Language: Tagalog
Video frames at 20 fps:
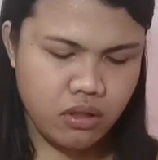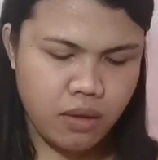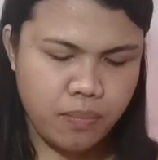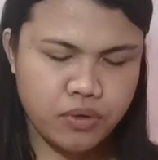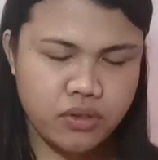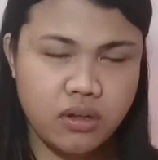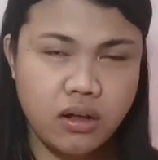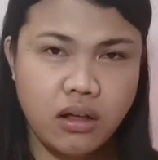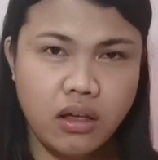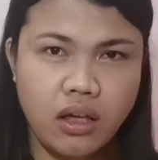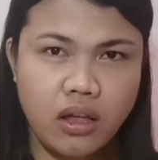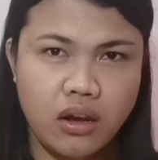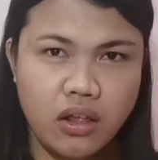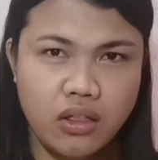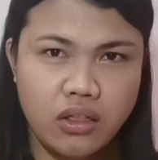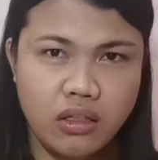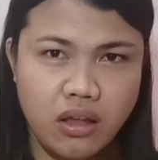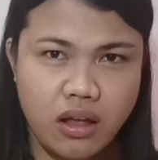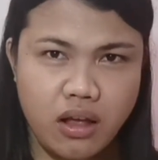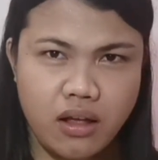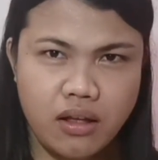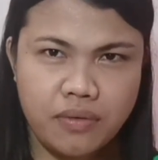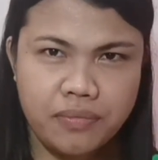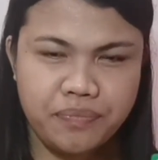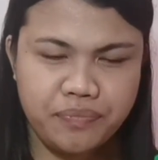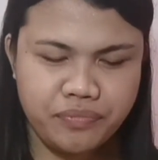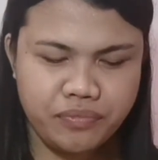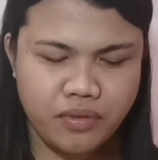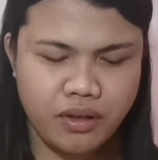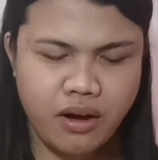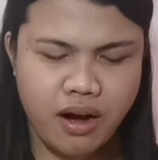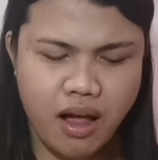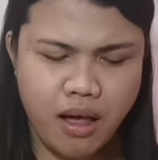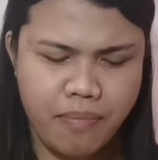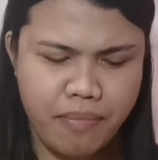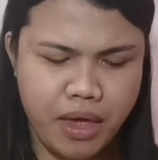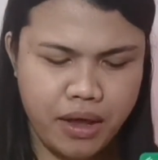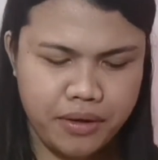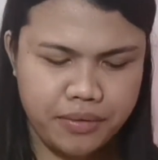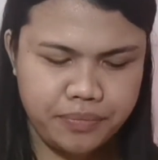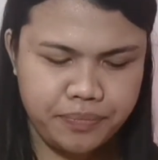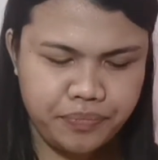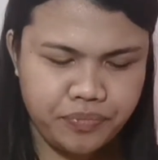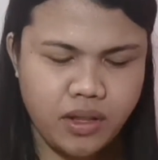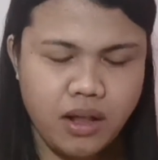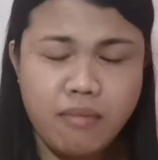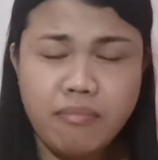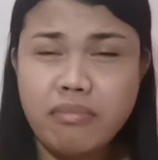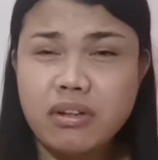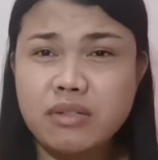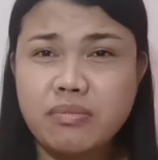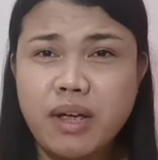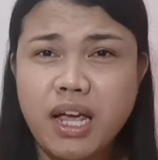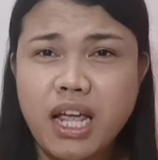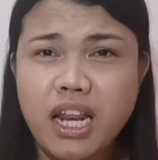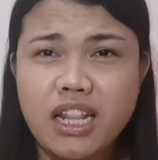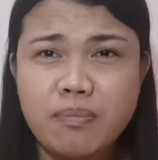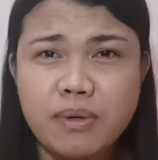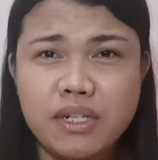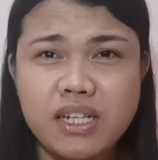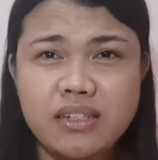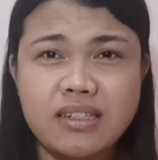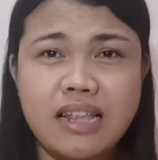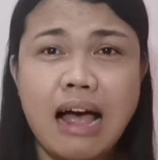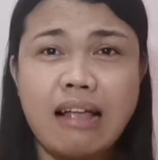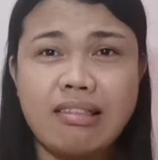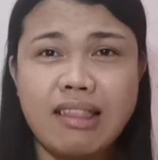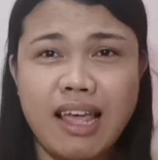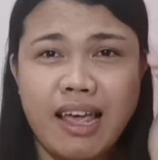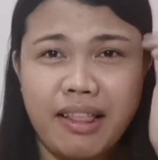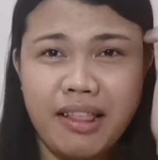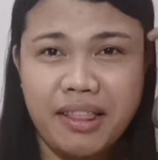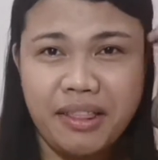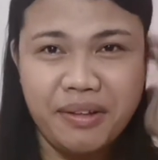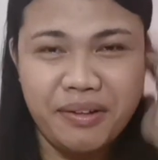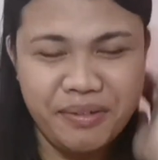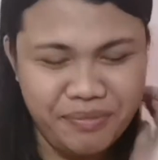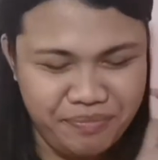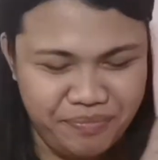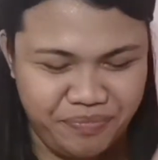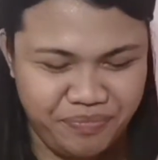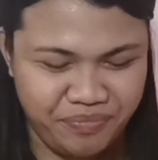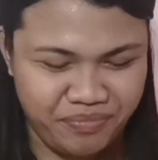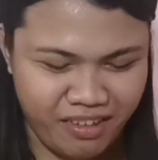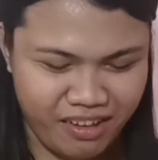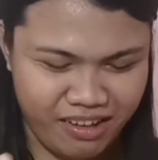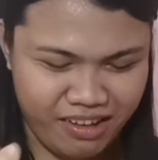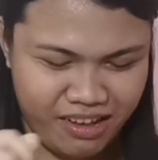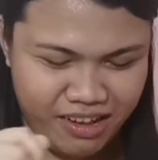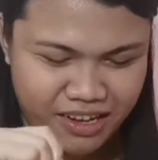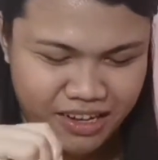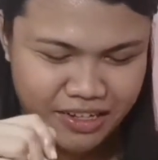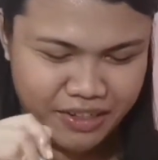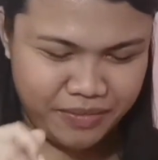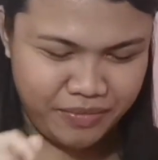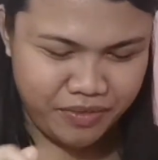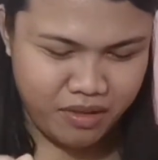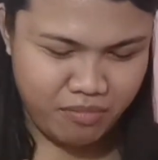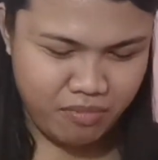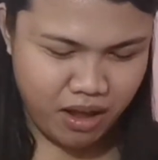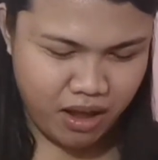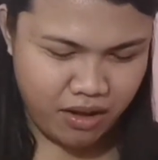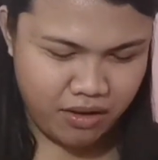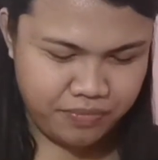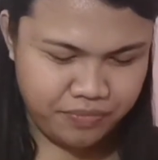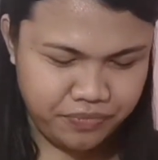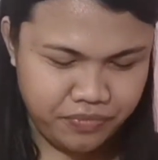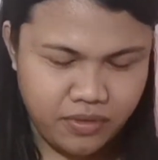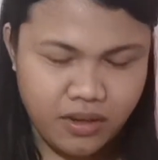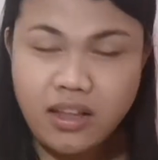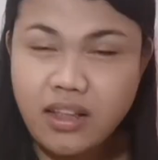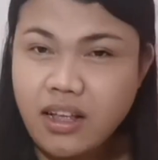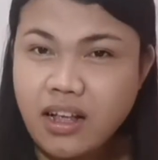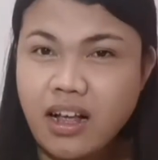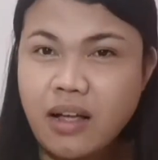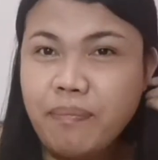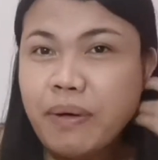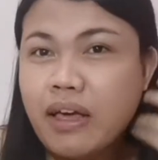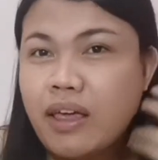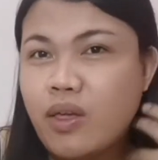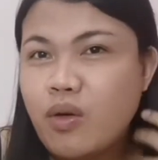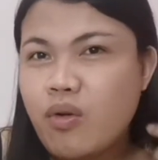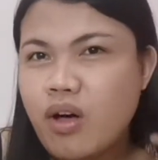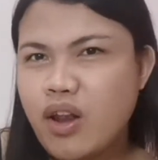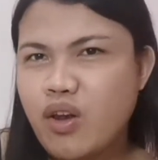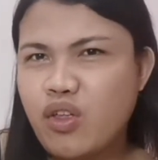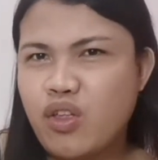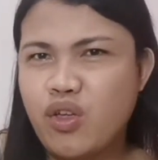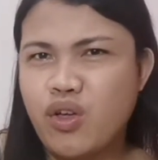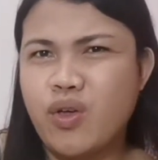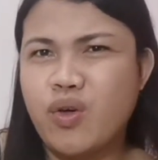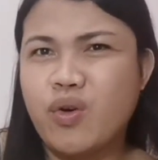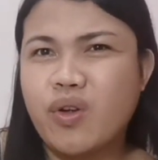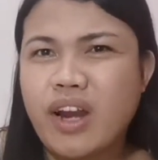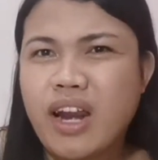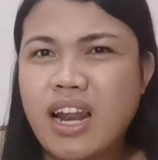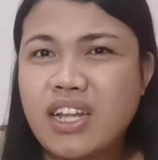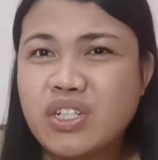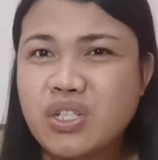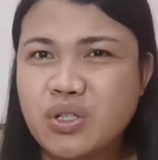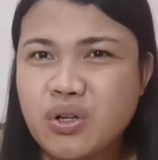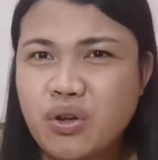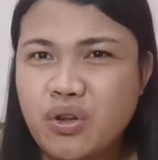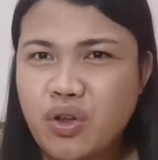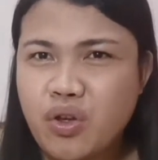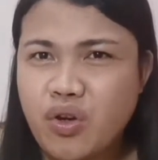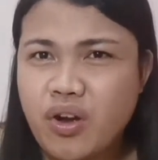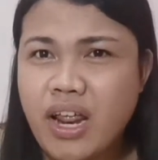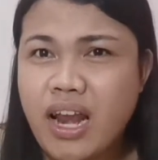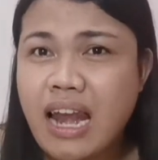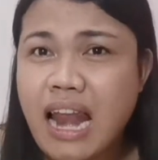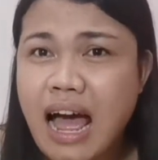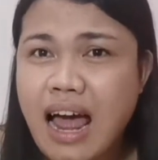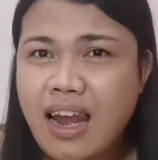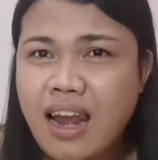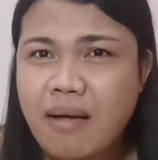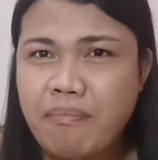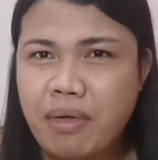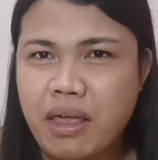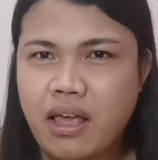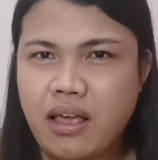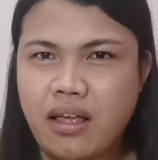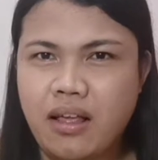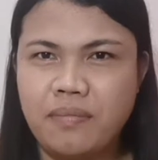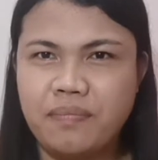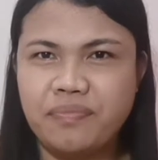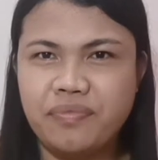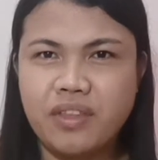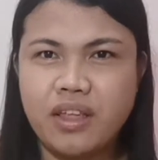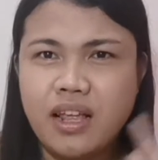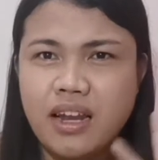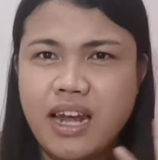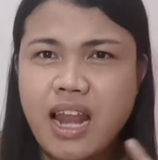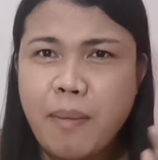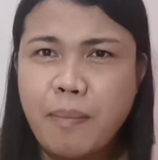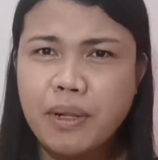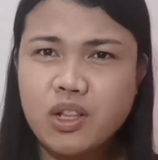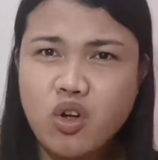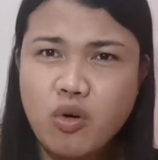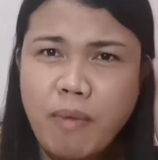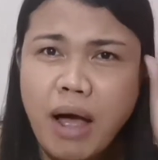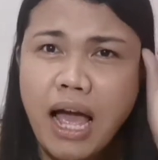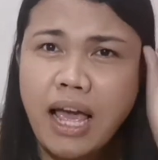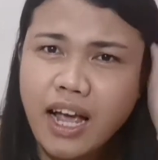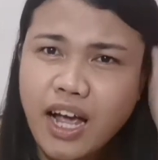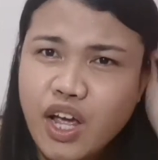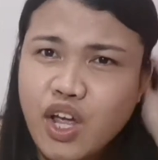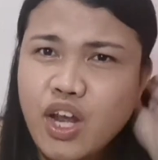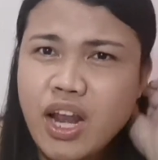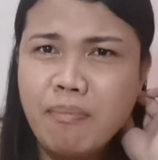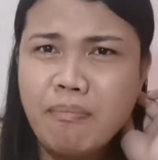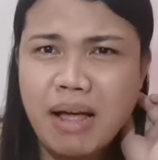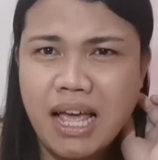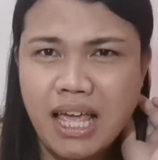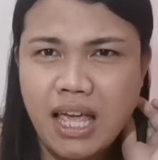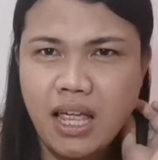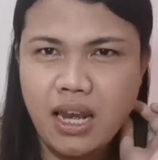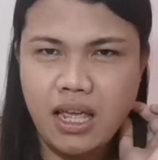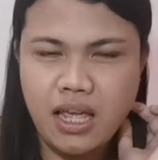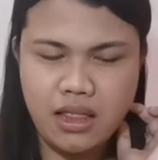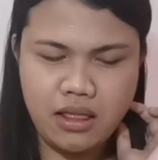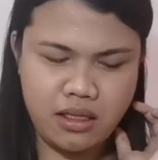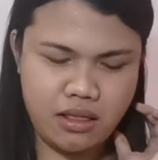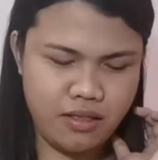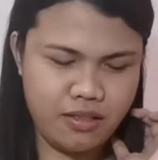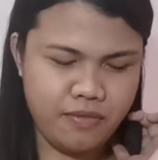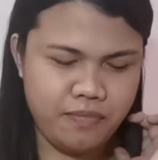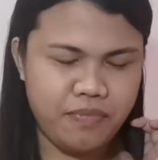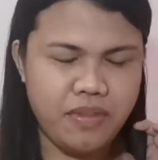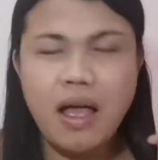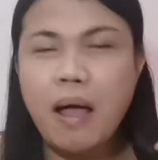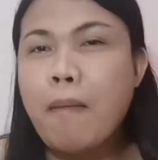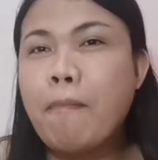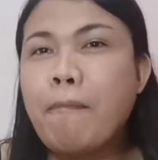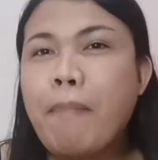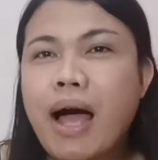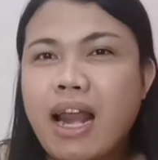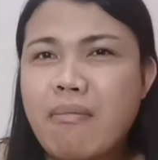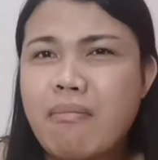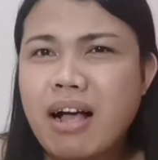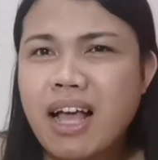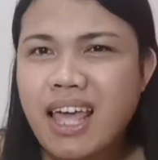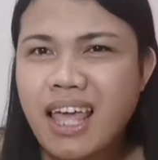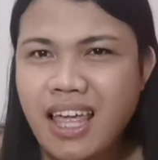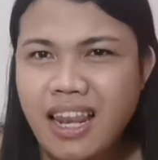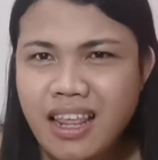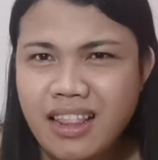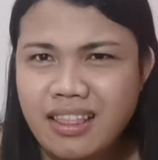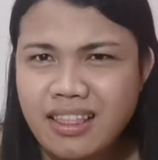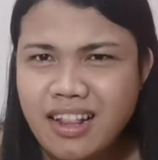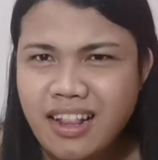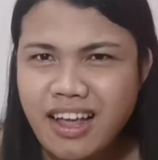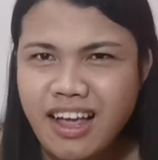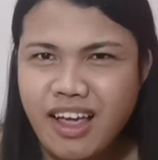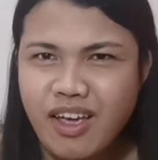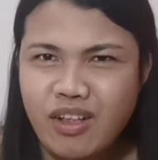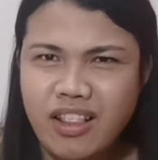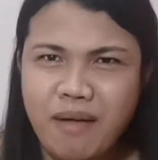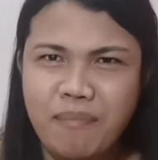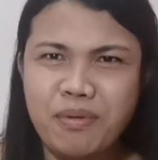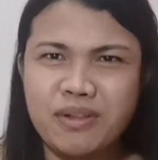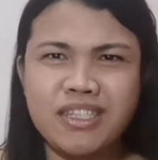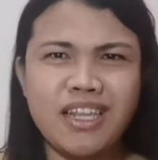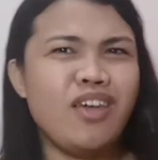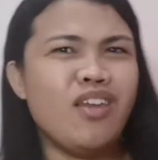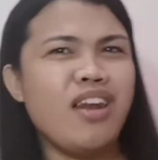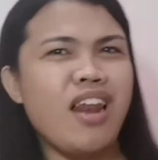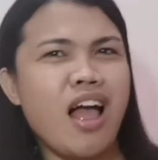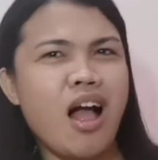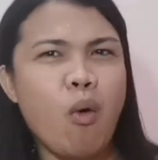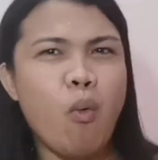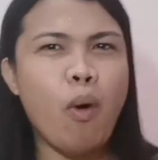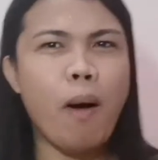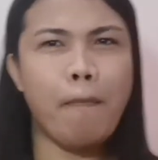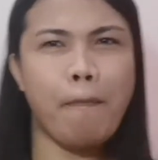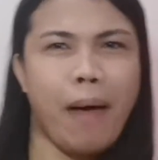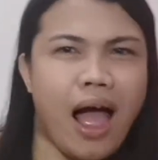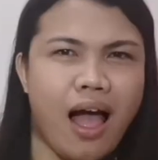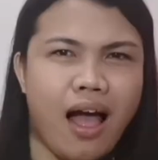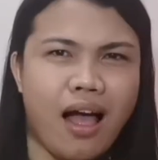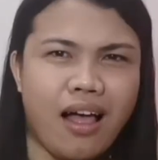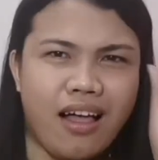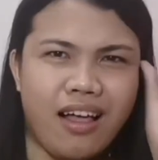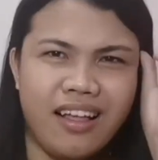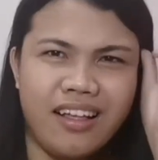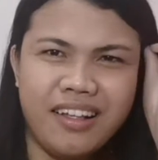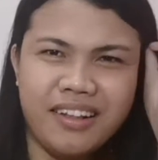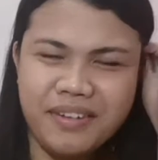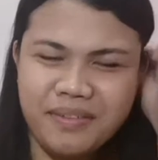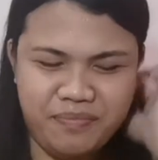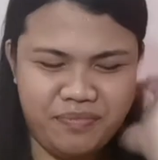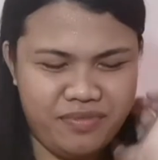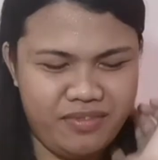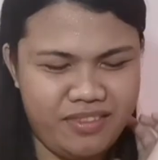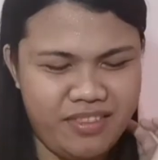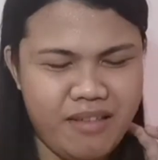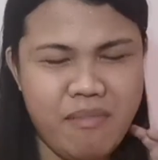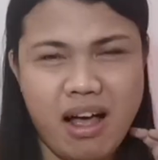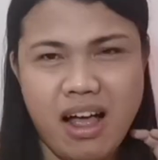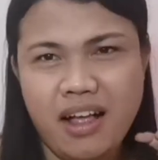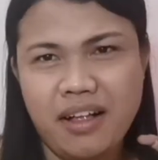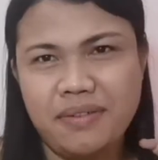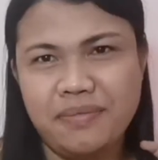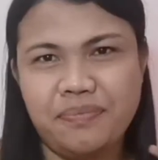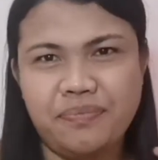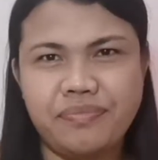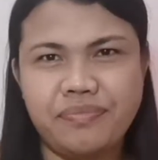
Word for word: Tapos ang init niya, grabe. Mas mainit pa siya sa atin. Diba? Kapag yung ano nyo, yung relasyon nyo, nanlalamig. Aww. Dapat kumain kayo ng mainit. Para mag-init din kayo. Tapos ayun na, wapak! Diba?